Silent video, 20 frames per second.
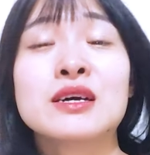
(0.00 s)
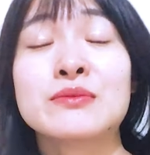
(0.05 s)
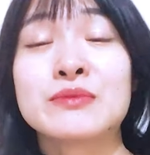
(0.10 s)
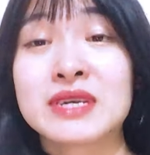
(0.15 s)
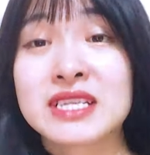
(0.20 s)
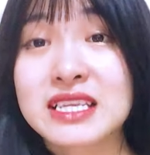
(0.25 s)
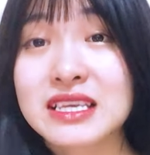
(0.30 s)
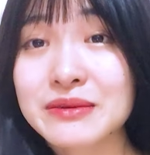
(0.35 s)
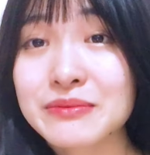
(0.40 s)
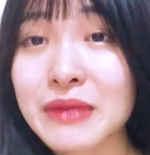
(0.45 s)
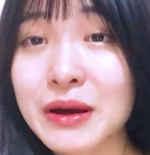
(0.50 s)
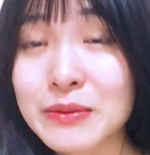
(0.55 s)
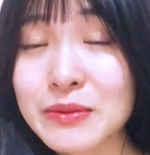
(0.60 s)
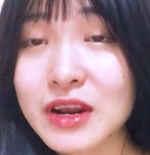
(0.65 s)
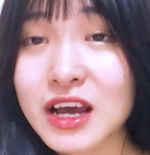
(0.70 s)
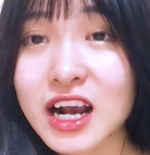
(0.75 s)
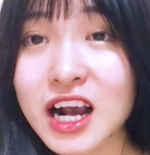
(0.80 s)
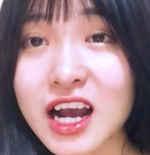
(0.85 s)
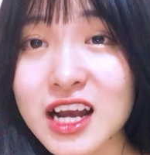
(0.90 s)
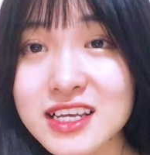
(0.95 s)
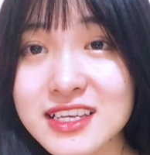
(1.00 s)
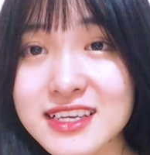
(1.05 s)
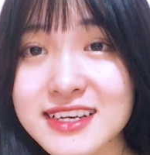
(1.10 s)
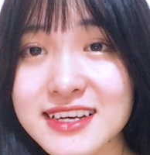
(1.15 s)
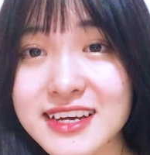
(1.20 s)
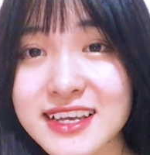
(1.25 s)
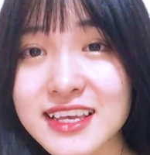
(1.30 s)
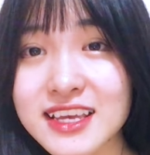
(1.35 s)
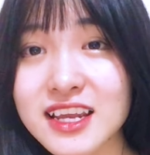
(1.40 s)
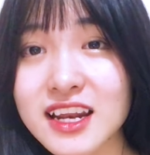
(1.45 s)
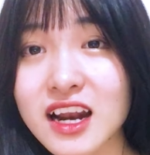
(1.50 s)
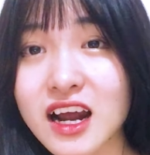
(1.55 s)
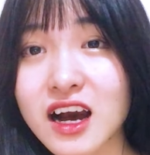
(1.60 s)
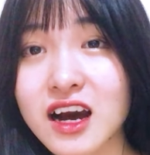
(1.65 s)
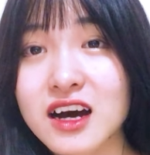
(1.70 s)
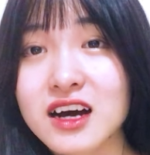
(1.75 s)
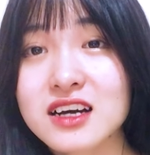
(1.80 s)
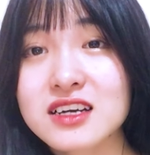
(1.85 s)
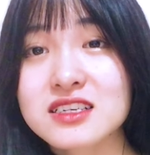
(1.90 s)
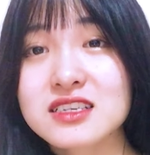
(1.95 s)
Mình chỉ mong là có những cái gì
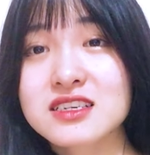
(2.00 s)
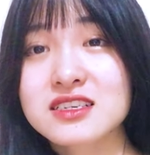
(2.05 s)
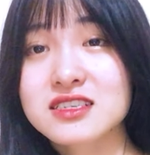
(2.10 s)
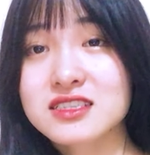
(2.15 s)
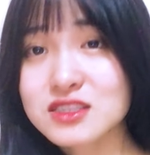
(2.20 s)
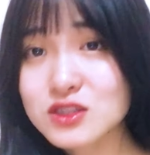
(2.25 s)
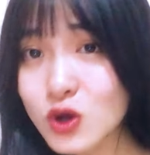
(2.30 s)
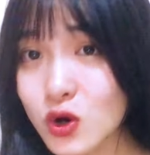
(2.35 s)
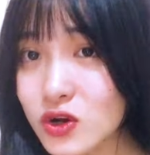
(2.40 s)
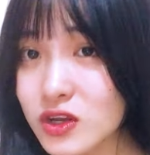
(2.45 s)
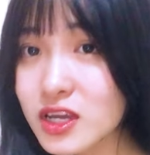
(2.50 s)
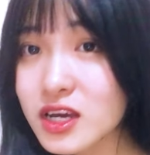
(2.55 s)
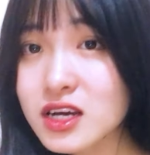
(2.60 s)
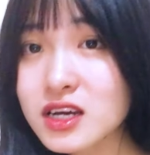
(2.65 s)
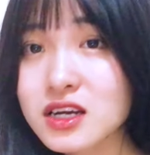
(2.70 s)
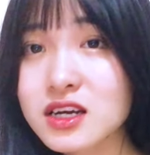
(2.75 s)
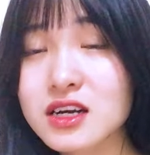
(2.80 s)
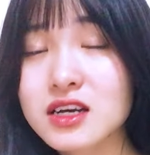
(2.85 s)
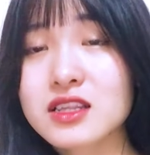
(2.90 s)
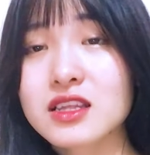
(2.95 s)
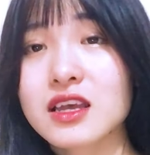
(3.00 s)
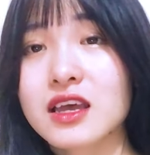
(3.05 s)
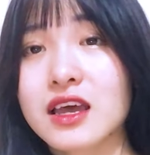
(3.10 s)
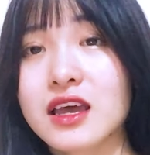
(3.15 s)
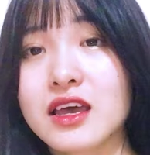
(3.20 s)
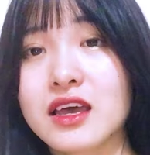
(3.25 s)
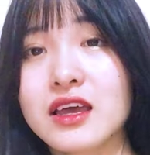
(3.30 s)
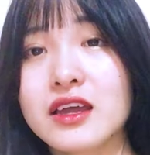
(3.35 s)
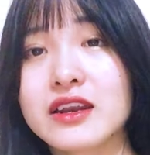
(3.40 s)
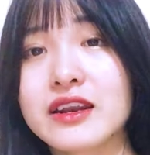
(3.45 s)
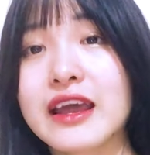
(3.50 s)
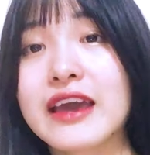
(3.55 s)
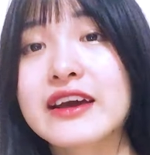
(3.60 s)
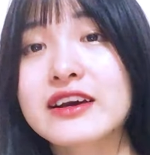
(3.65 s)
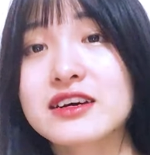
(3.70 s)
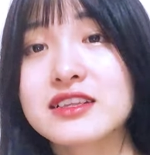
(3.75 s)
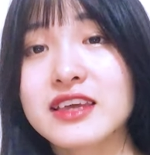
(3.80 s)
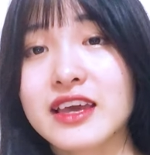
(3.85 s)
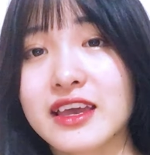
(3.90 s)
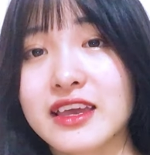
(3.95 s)
đó tốt nhất có thể để
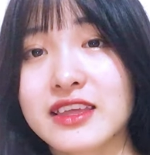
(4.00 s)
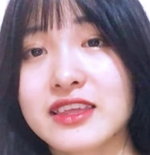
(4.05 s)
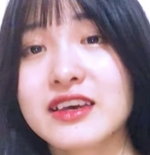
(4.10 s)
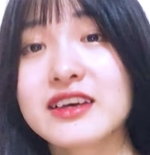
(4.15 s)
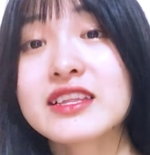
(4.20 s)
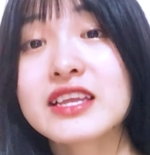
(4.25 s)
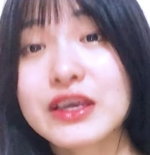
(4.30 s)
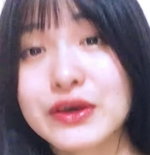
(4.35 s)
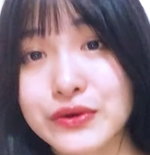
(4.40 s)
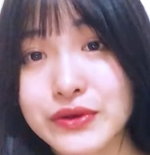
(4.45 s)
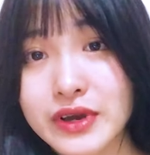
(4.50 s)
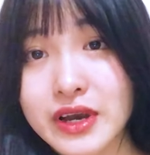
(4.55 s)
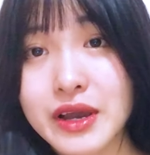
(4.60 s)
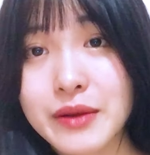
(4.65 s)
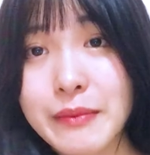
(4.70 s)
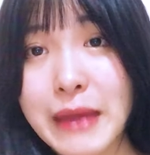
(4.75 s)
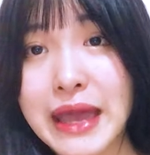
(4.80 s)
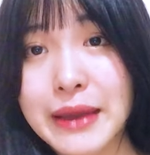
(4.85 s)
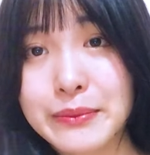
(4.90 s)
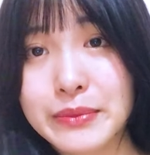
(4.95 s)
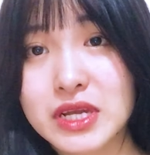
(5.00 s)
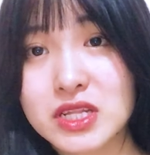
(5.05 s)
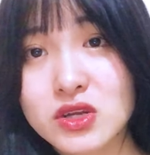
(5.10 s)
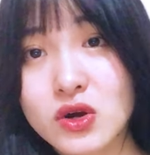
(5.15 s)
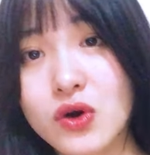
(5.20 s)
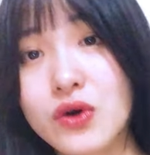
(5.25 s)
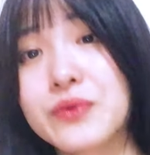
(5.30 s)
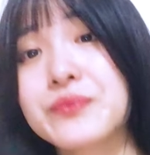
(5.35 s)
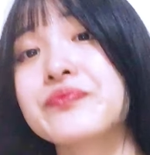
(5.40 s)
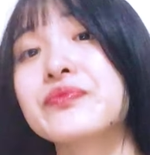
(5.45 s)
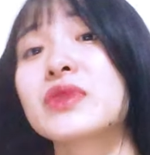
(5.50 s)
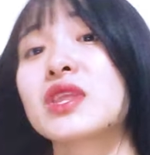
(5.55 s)
có thể giới thiệu cho các bạn mà thôi.